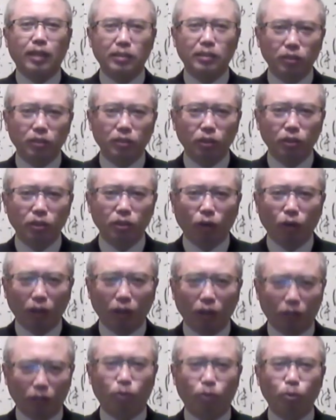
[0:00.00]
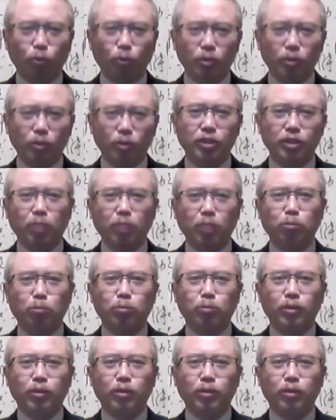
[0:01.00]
涉及到很多个项目，